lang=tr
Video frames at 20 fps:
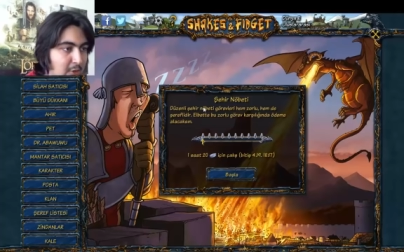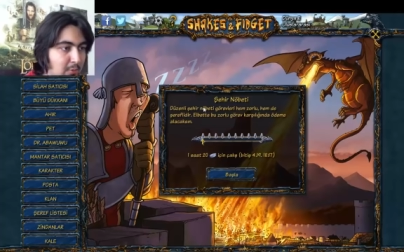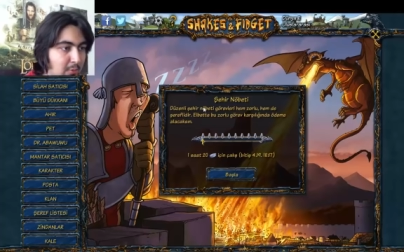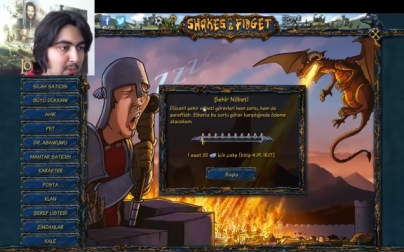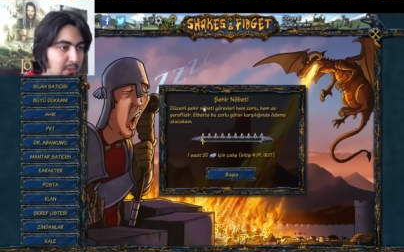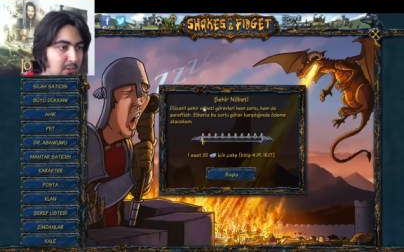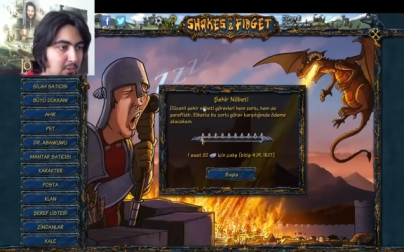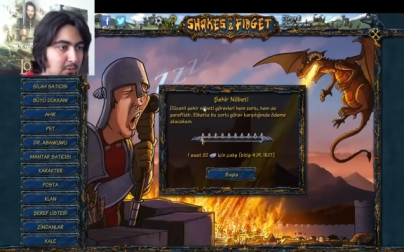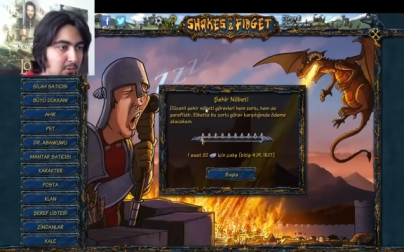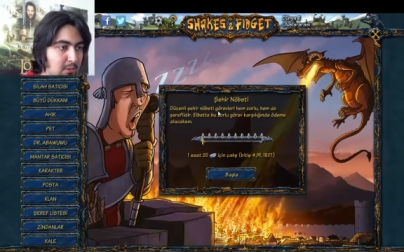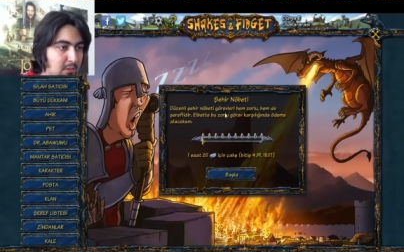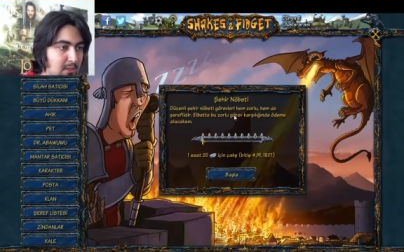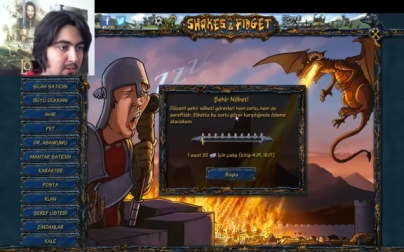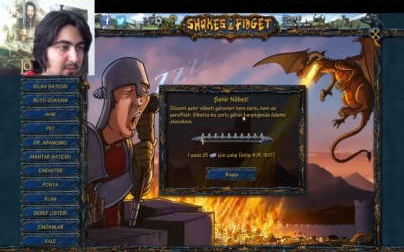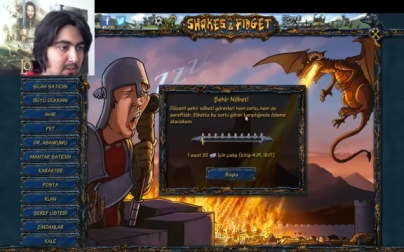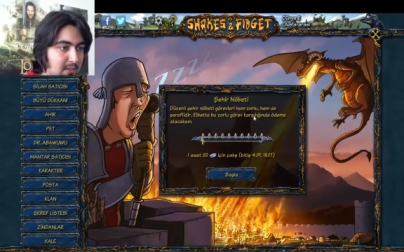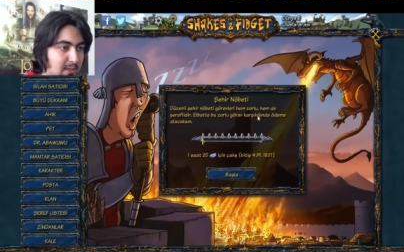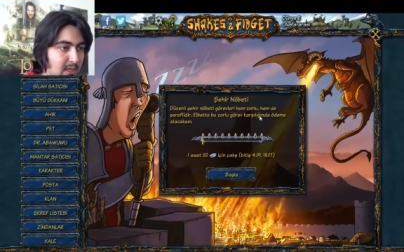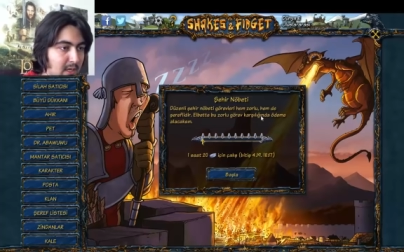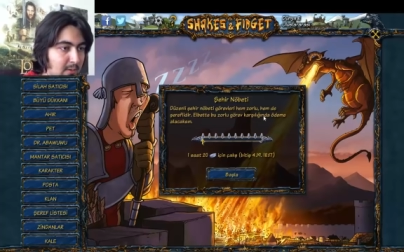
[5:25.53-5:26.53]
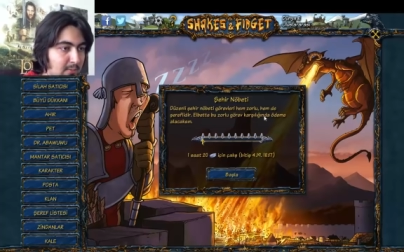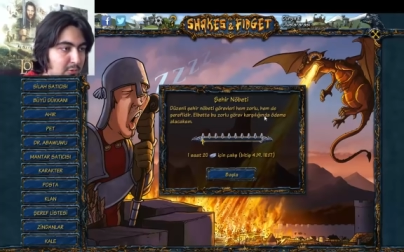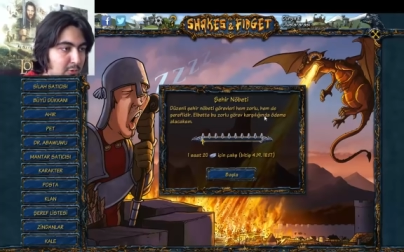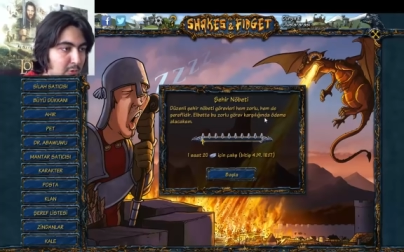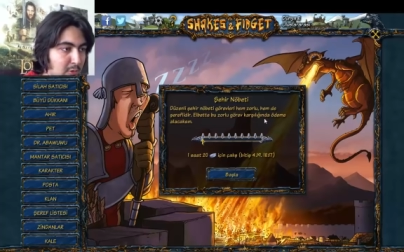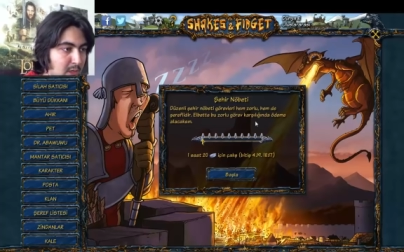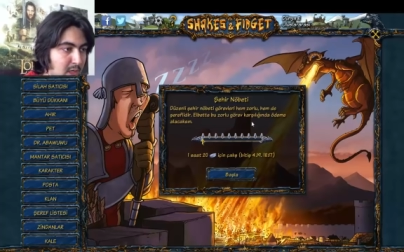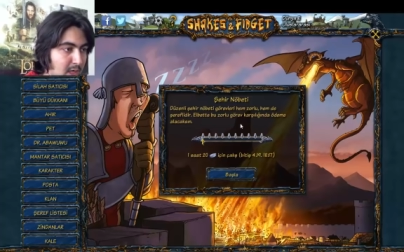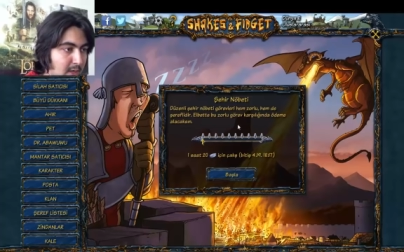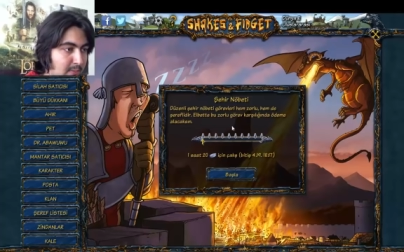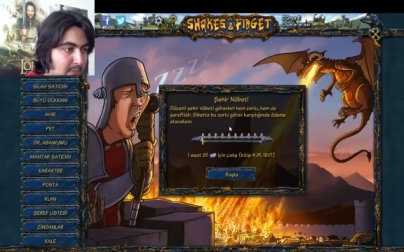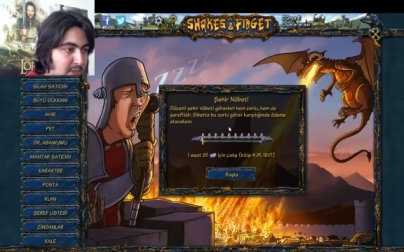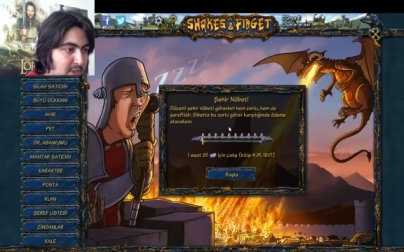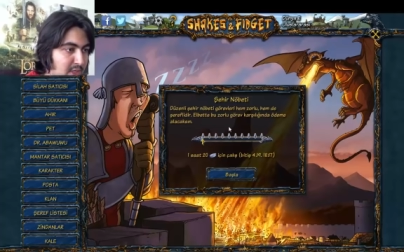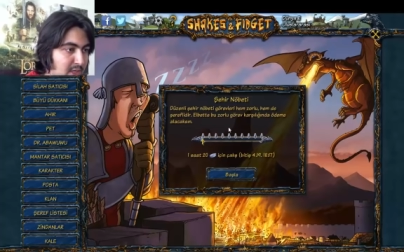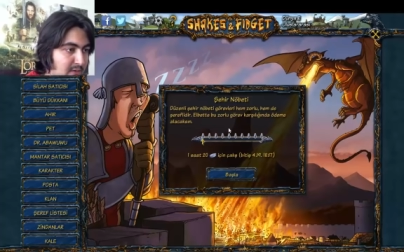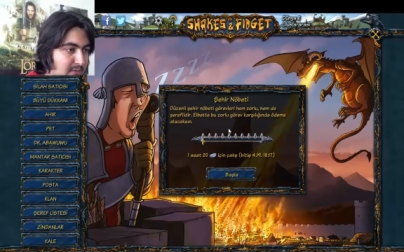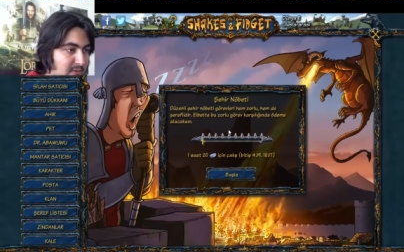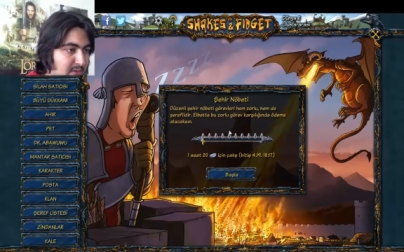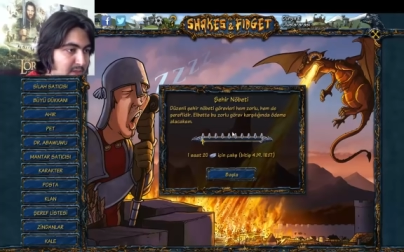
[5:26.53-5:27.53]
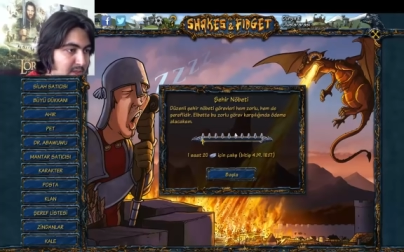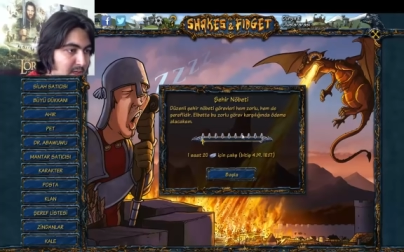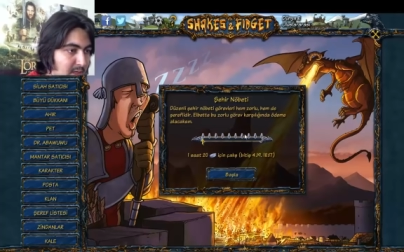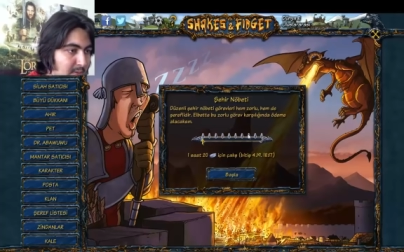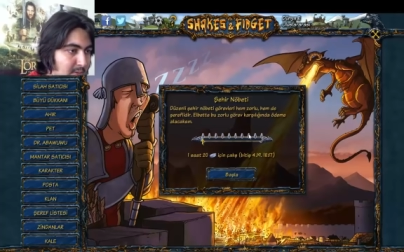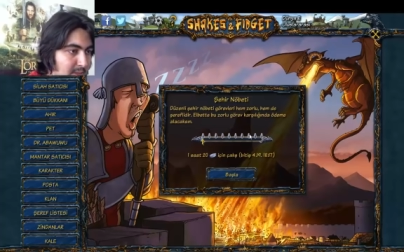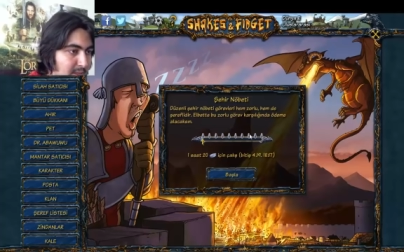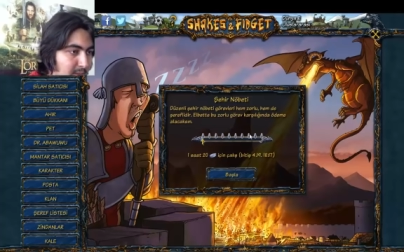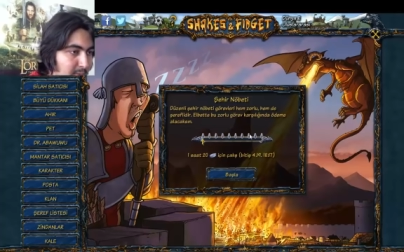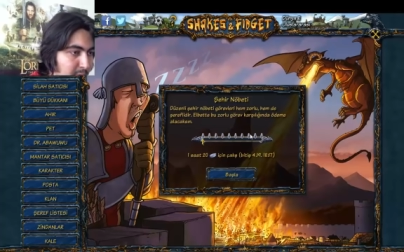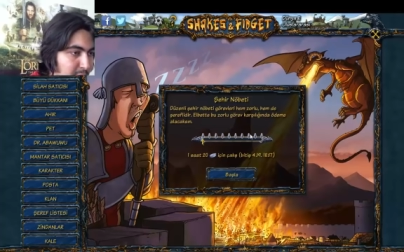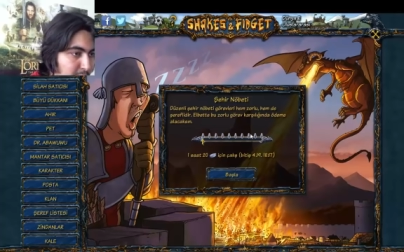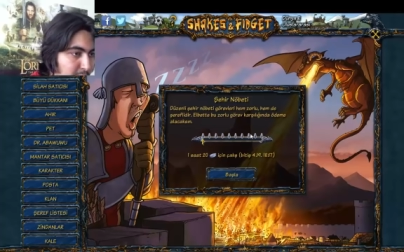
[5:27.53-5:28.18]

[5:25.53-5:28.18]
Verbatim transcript: nöbeti görevleri hem zorlu hem de şereflidir. Elbette bu